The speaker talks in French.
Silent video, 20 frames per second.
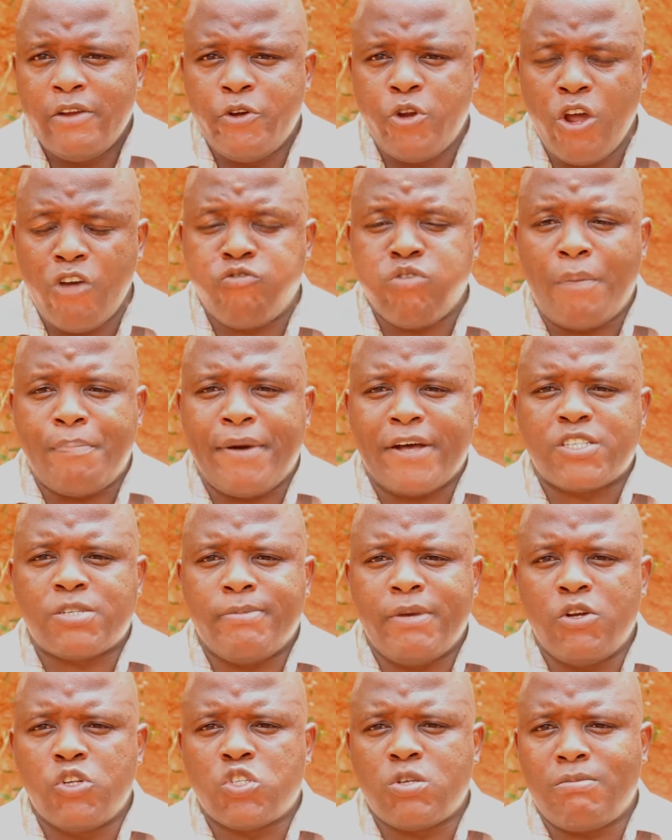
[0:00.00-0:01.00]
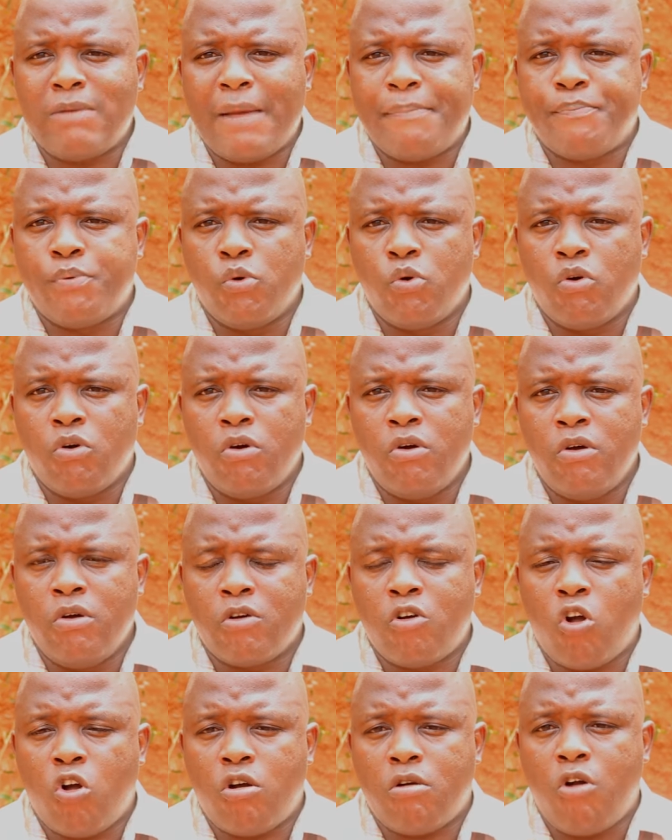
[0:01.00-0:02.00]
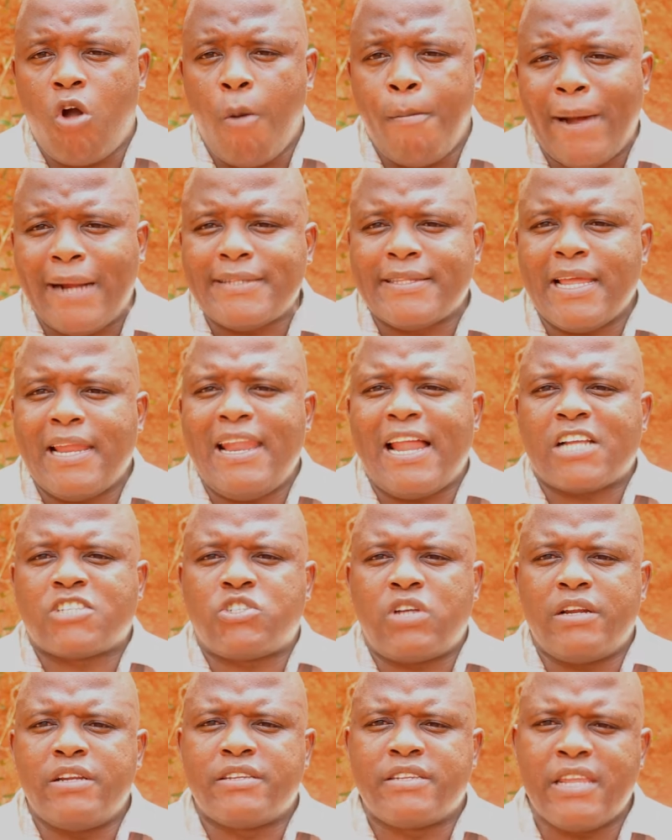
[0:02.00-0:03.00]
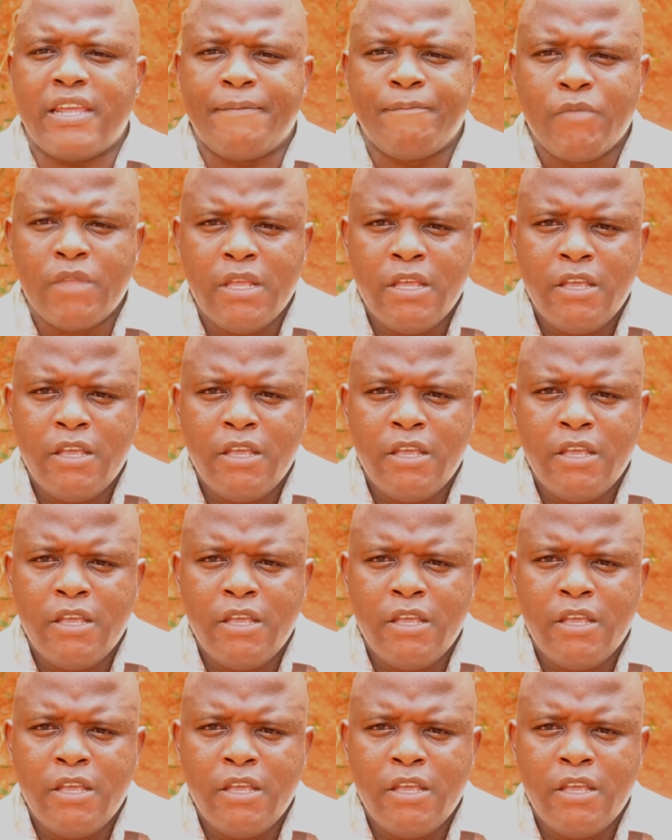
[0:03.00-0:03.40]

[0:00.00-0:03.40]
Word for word: Deux fois par semaine, nous sommes là pour euh, commenter l'actualité